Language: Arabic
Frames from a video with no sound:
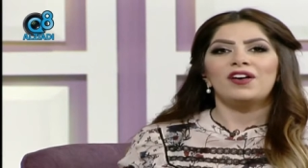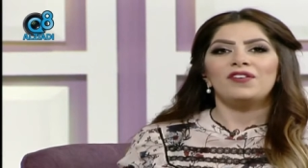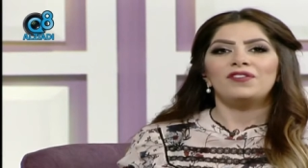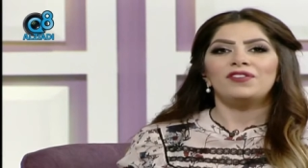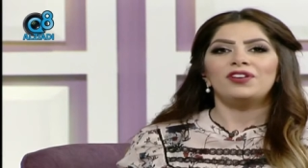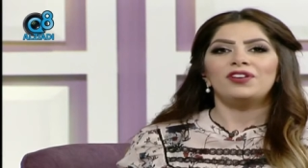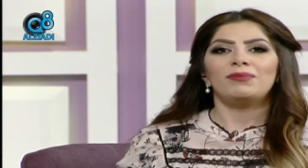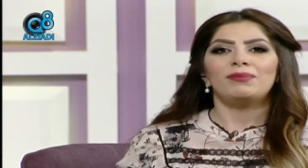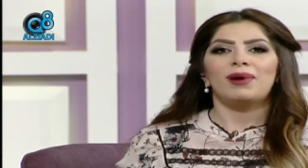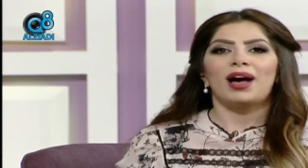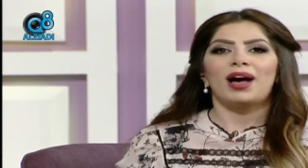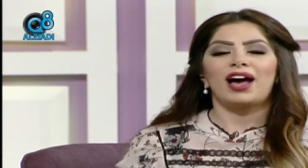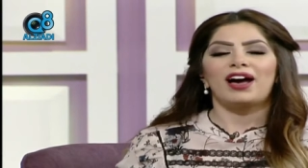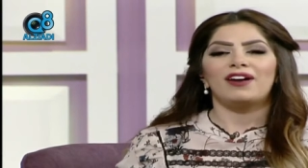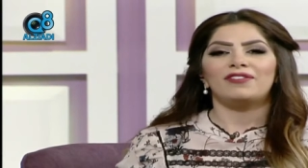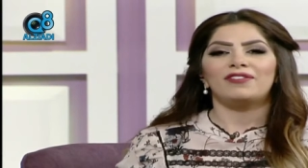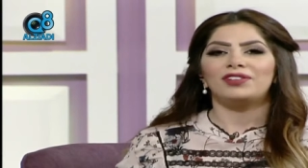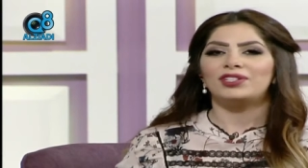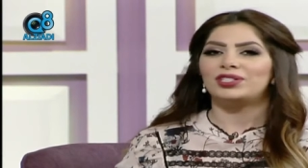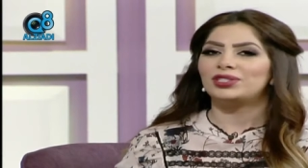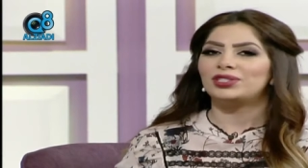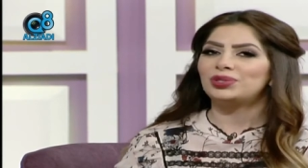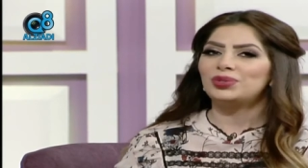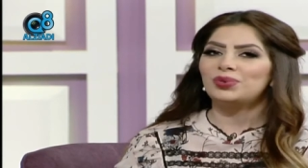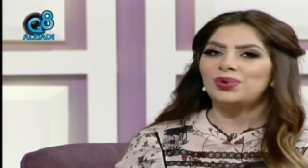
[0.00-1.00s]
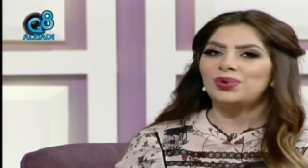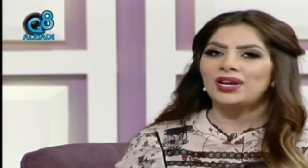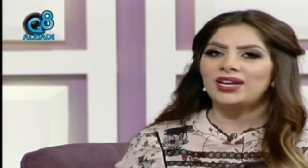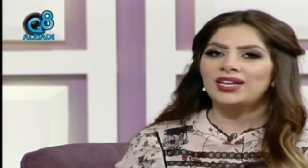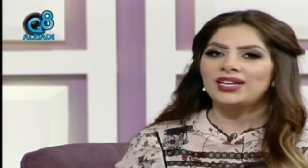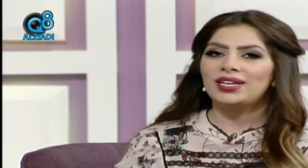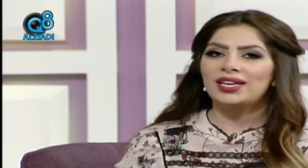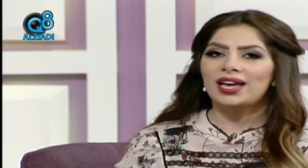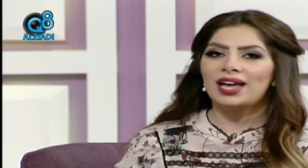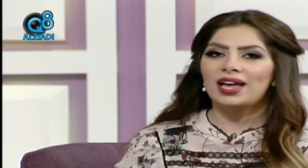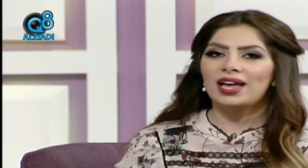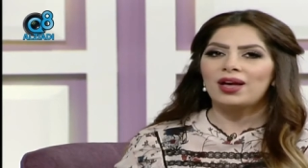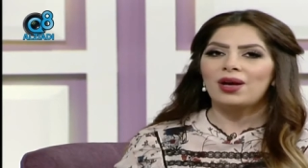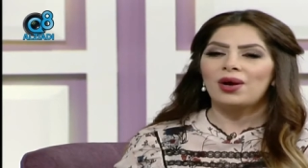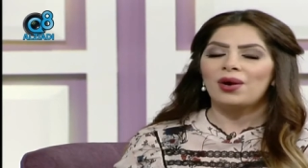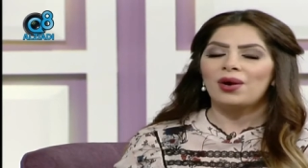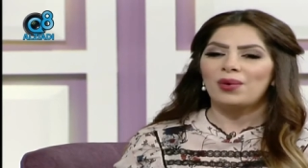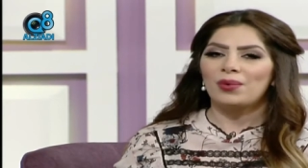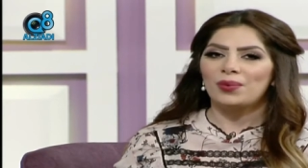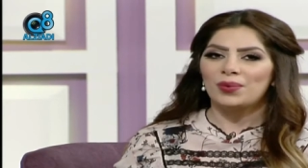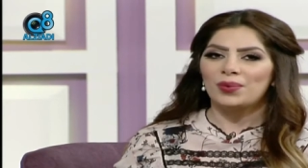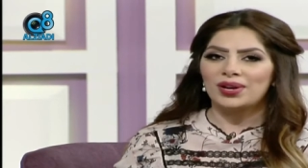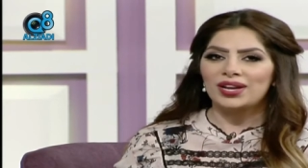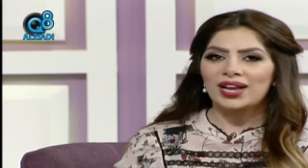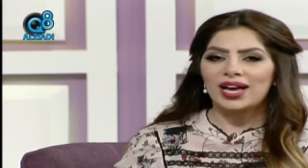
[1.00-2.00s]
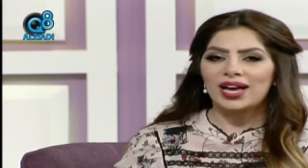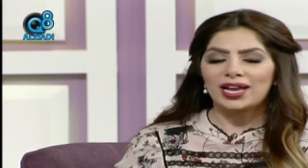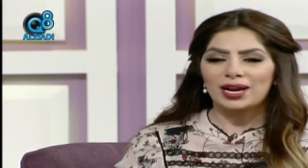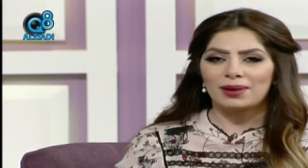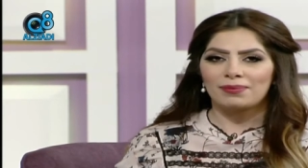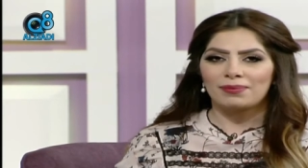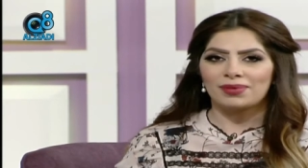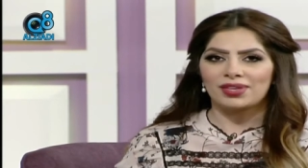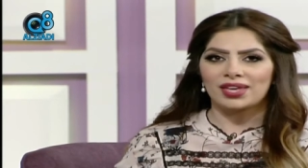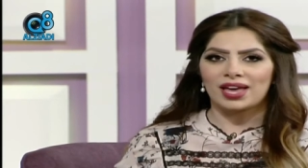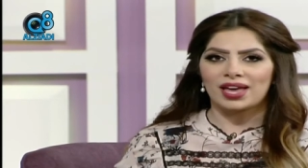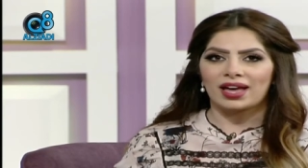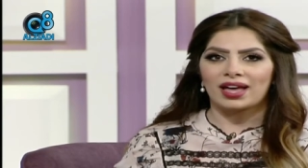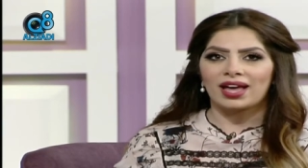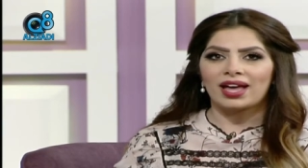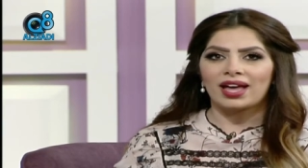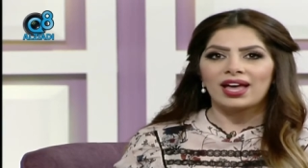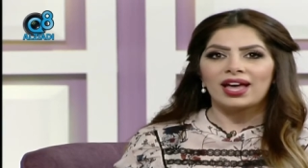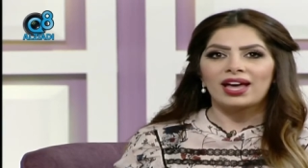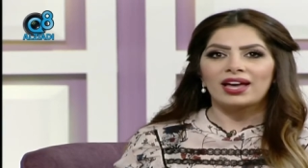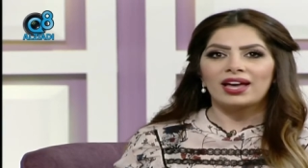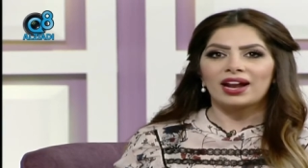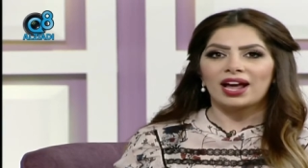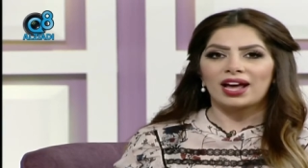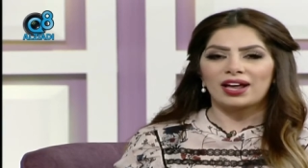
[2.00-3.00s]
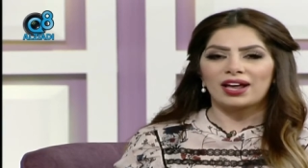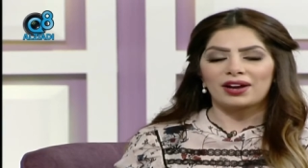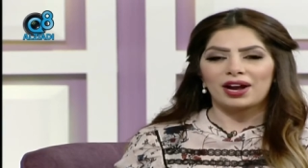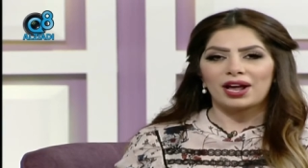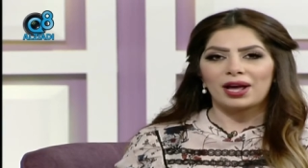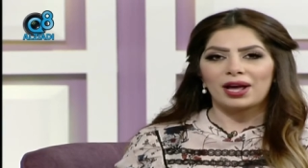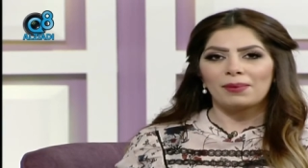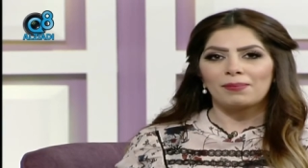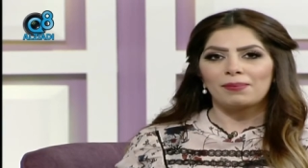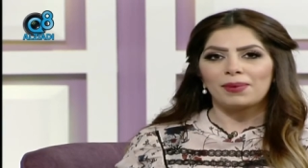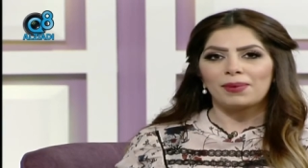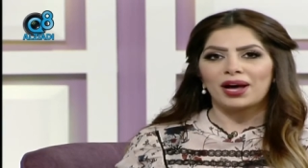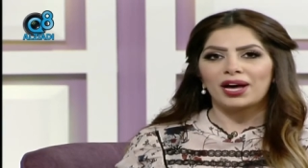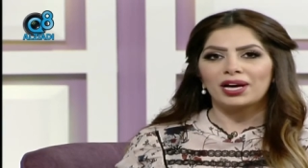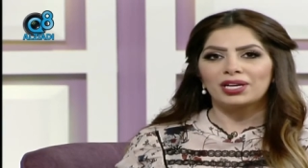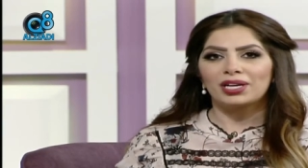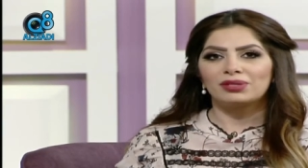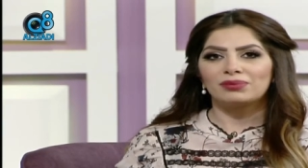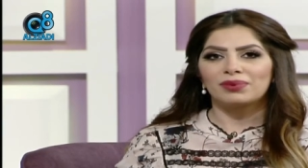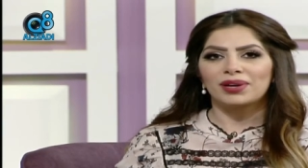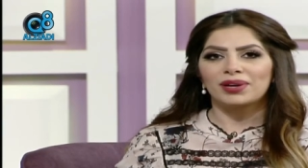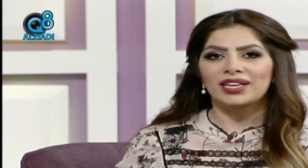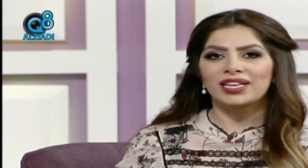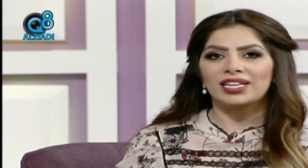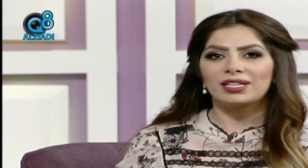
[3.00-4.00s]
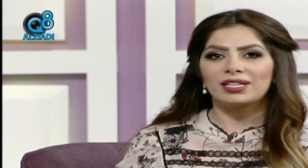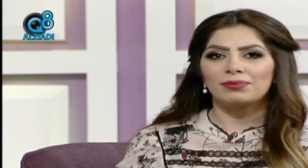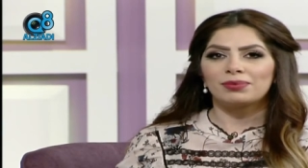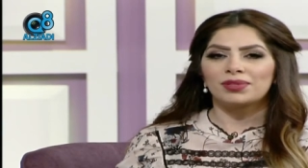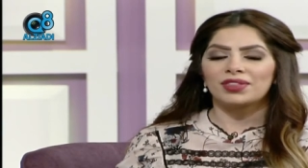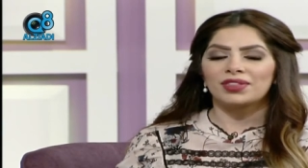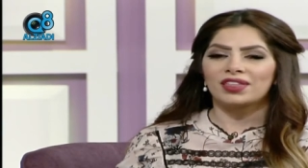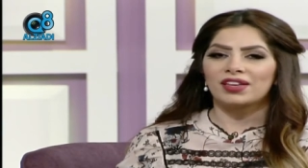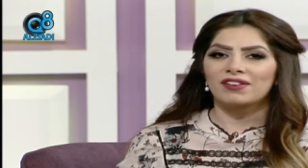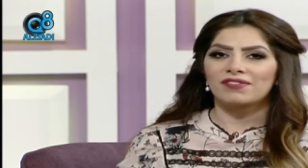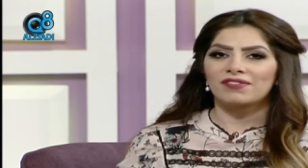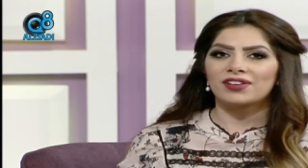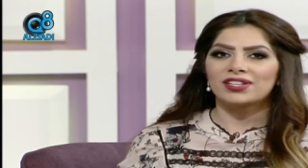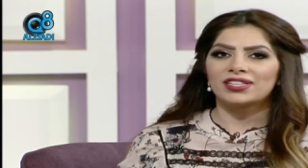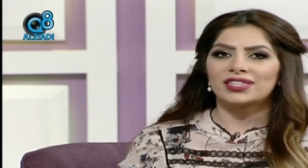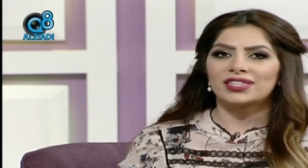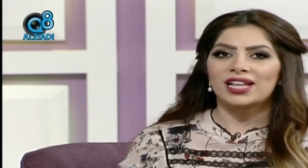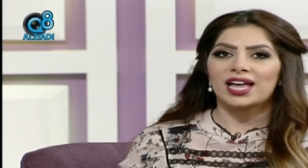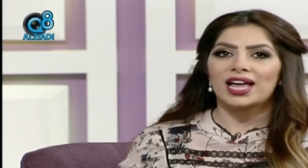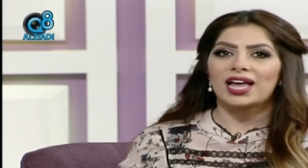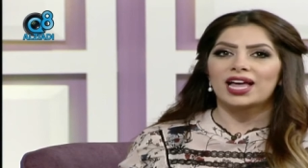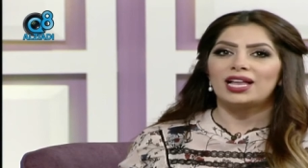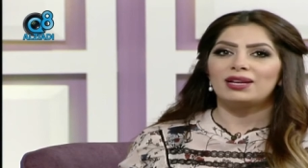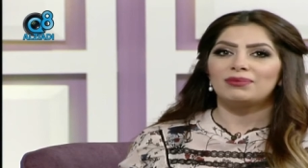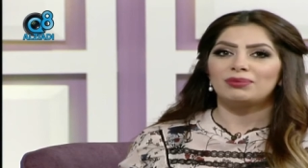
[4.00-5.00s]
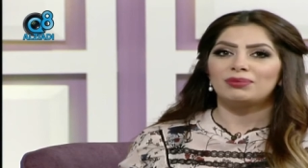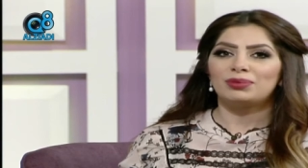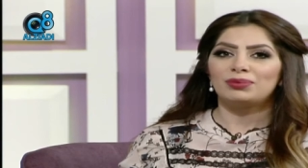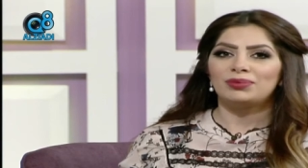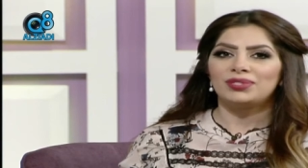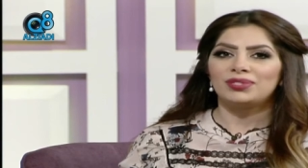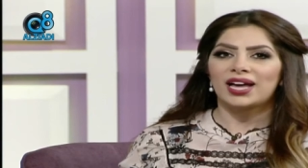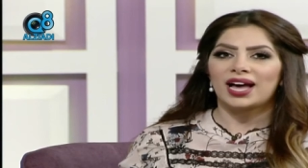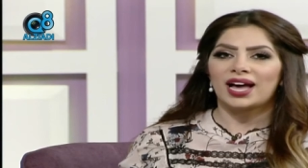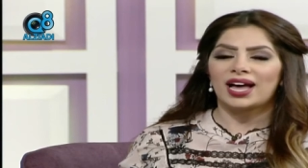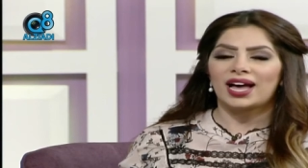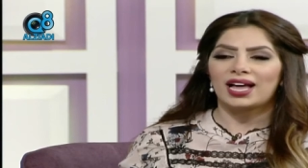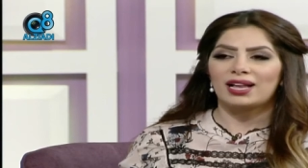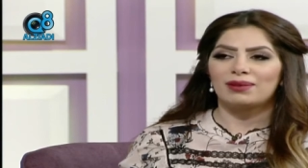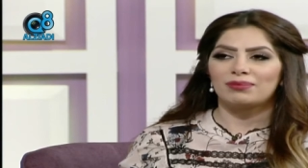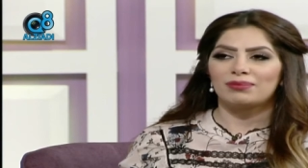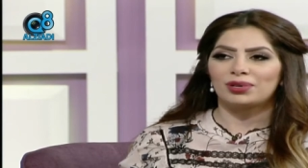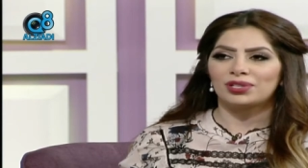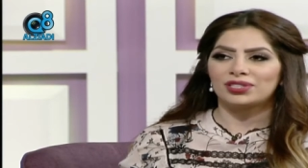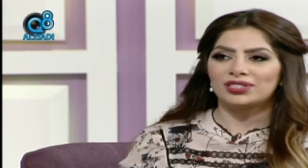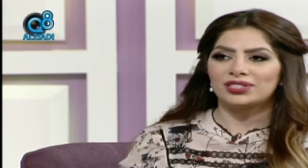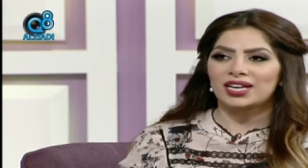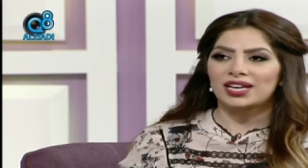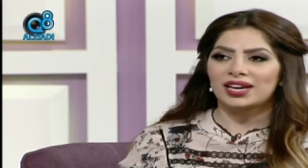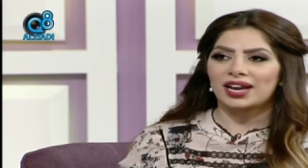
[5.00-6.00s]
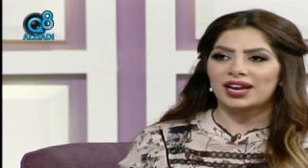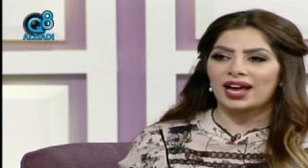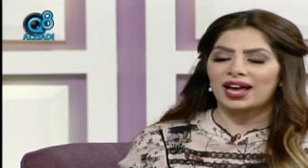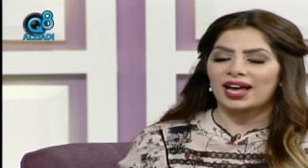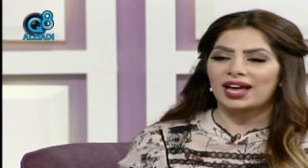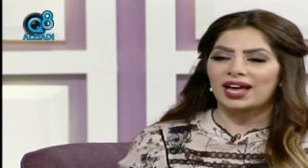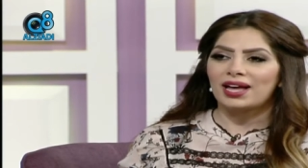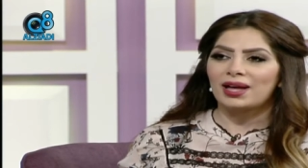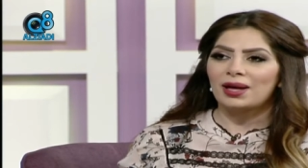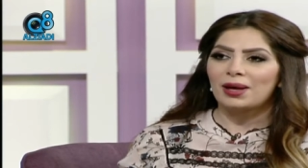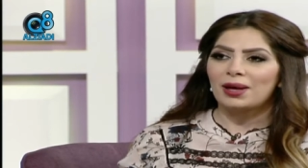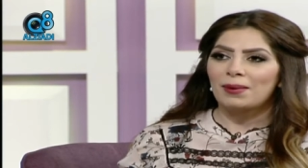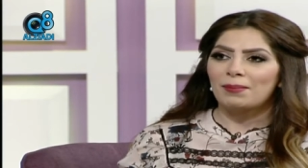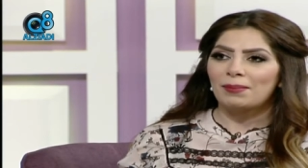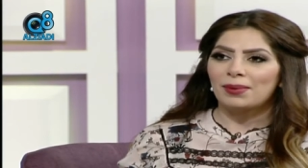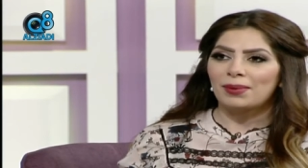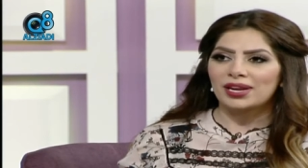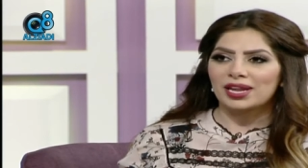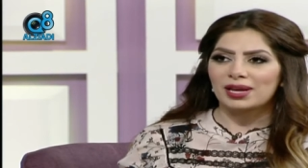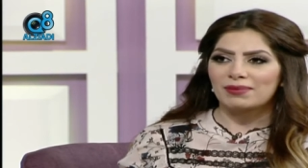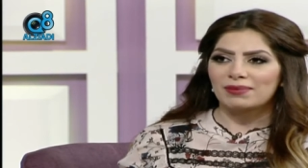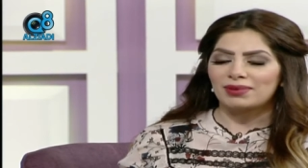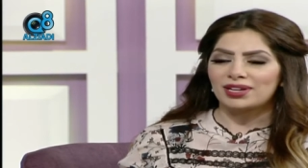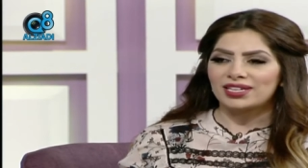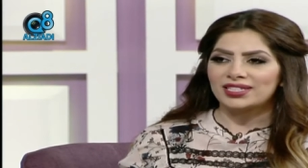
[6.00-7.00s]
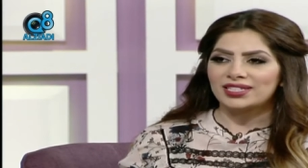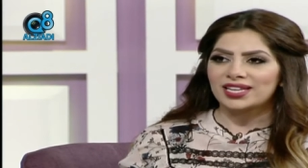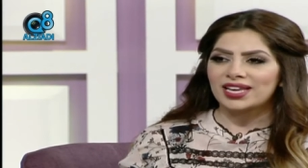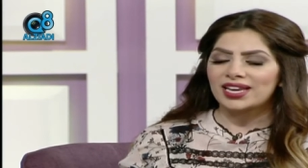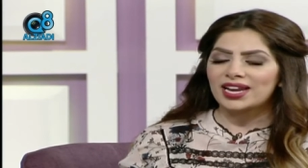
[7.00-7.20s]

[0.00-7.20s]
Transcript: في المحافل الدولية والعربية راح نرحب معاكم أكيد بضيفتنا المبدعة المخترعة مريم الحسين